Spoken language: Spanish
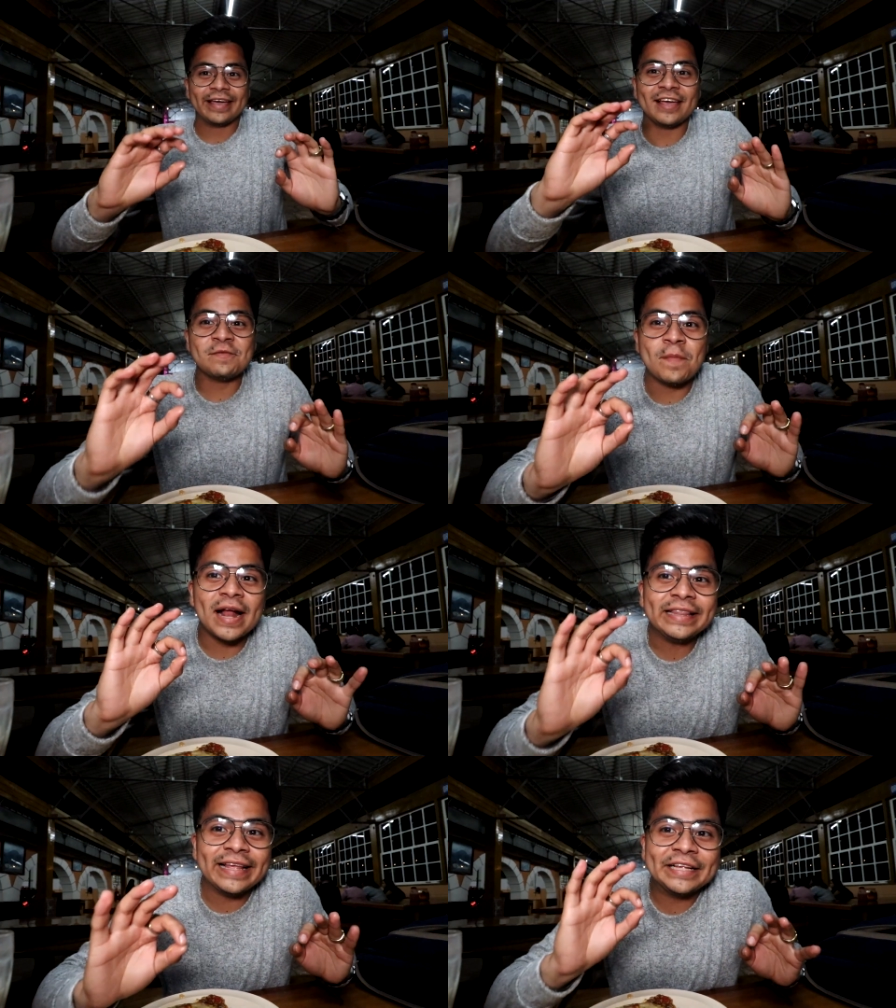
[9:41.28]
El
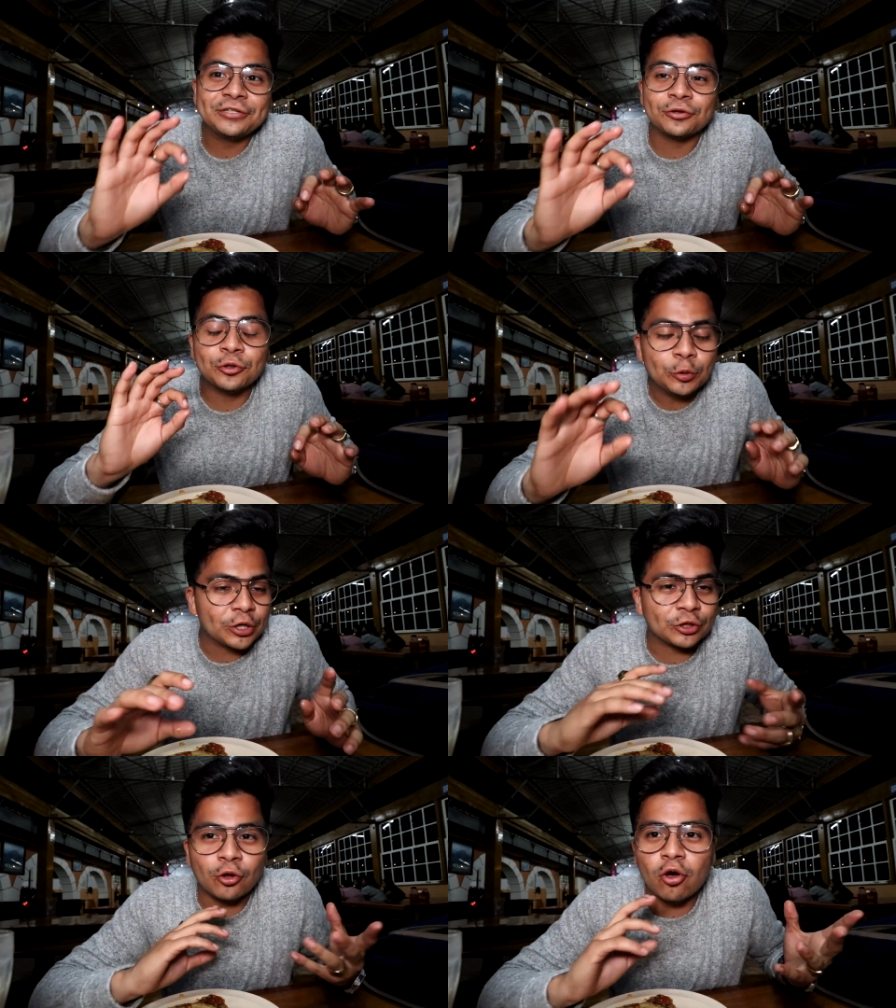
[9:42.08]
mal del
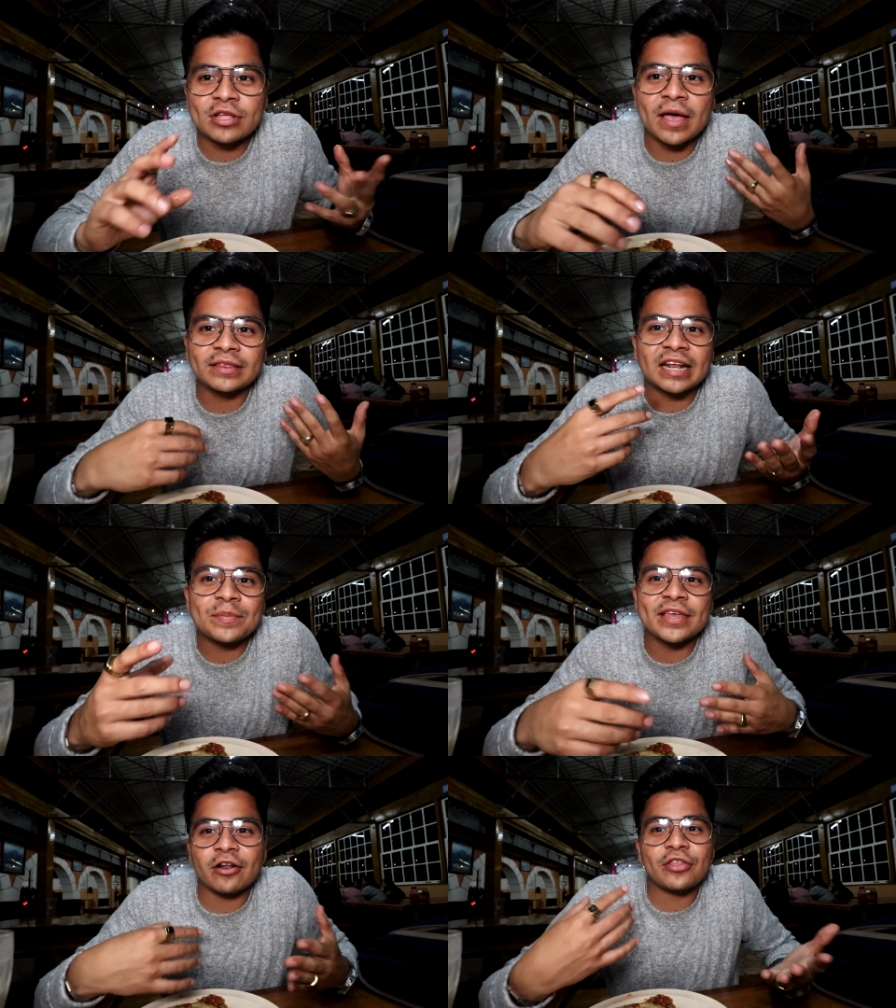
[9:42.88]
youtuber. Todos ya
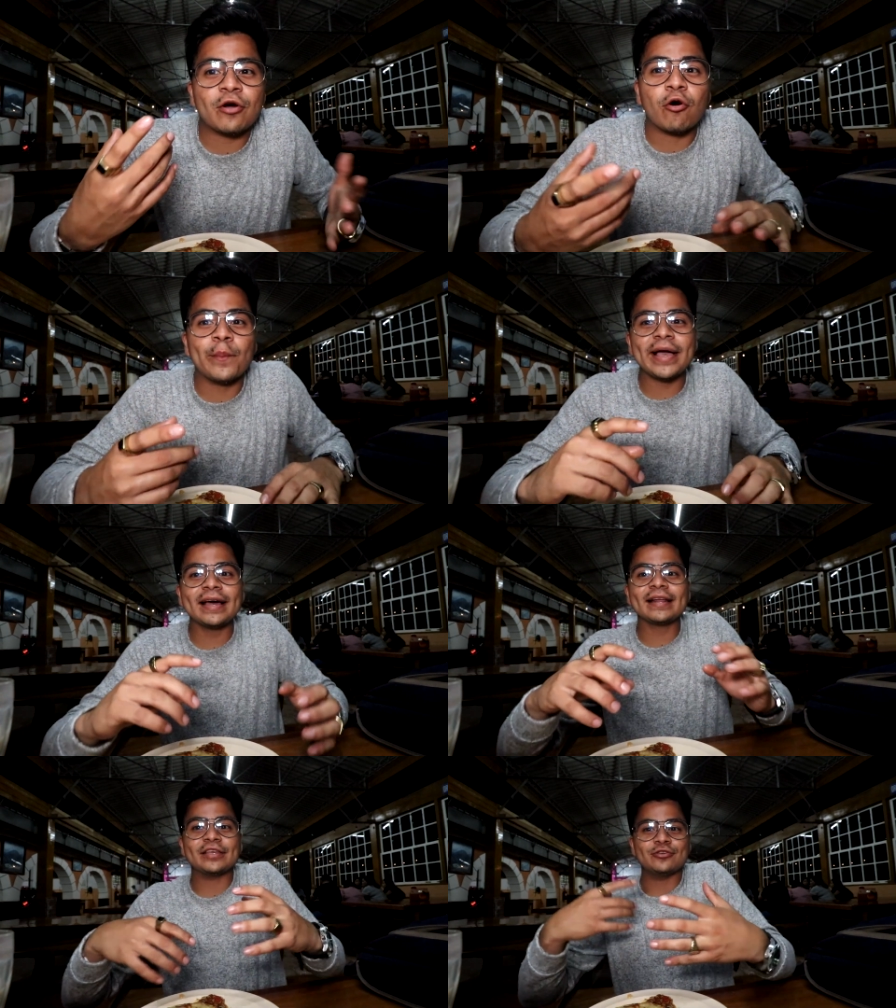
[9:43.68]
terminaron de
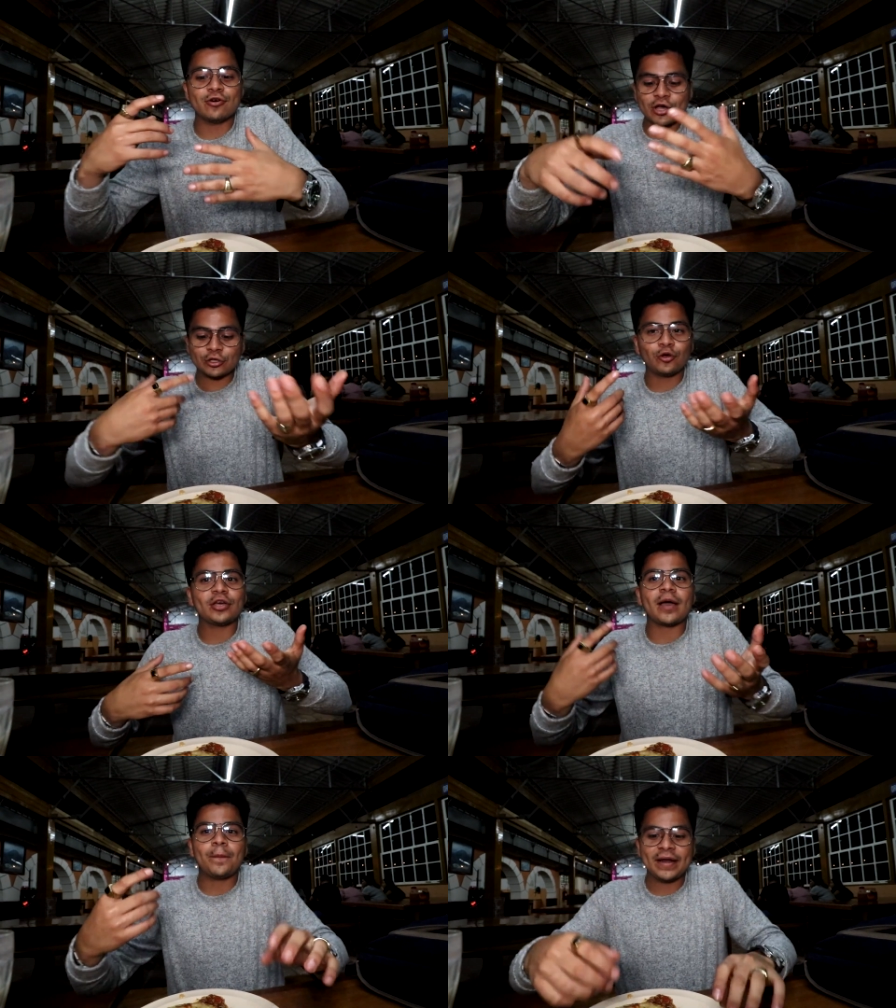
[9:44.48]
comer y yo
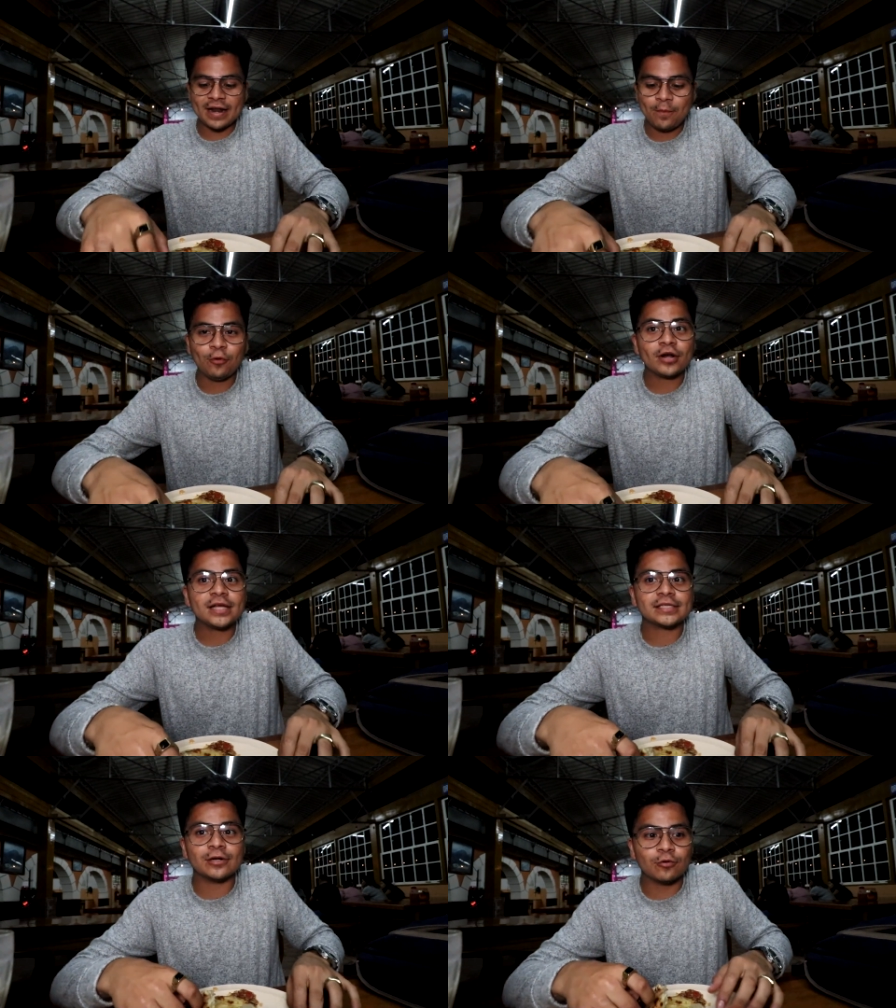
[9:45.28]
estoy apenas por
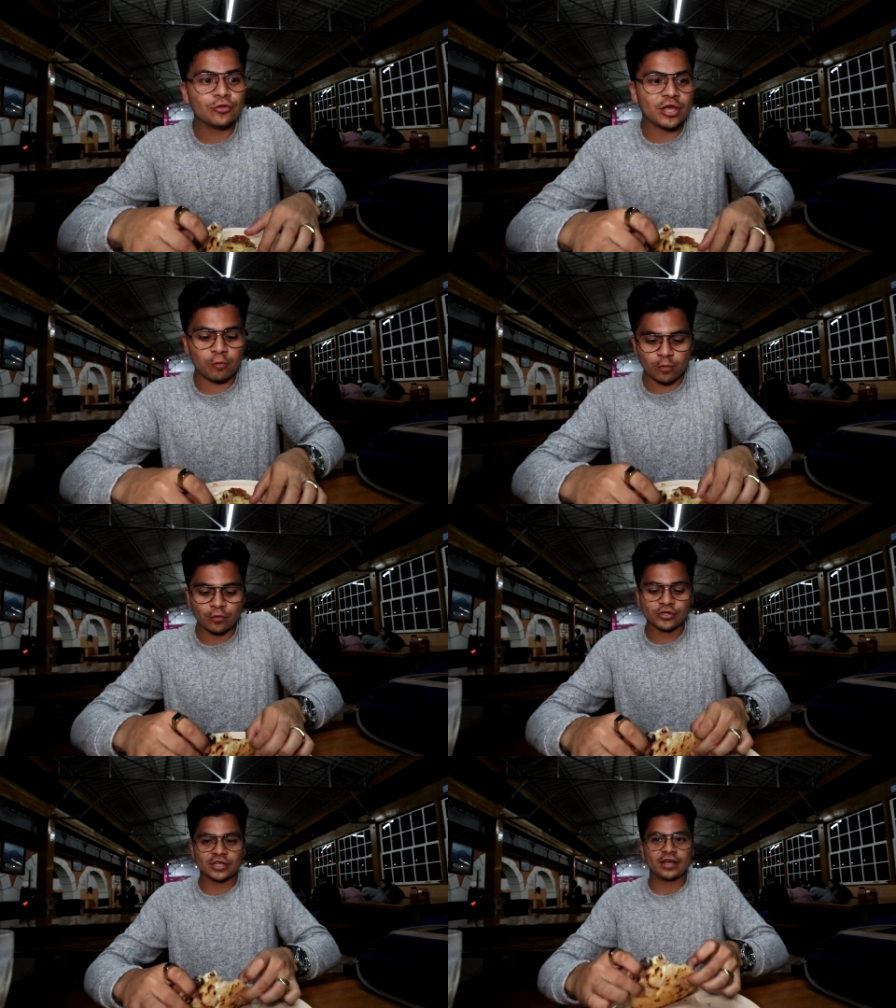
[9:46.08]
la segunda
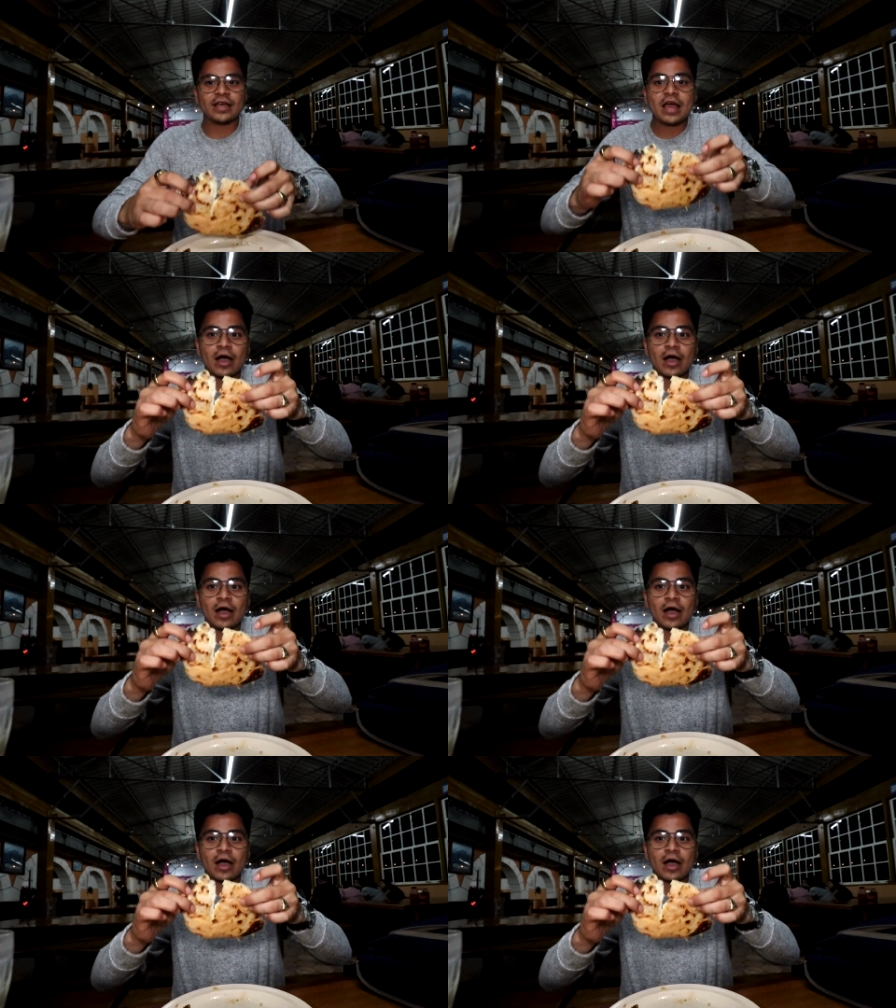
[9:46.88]
pupusa.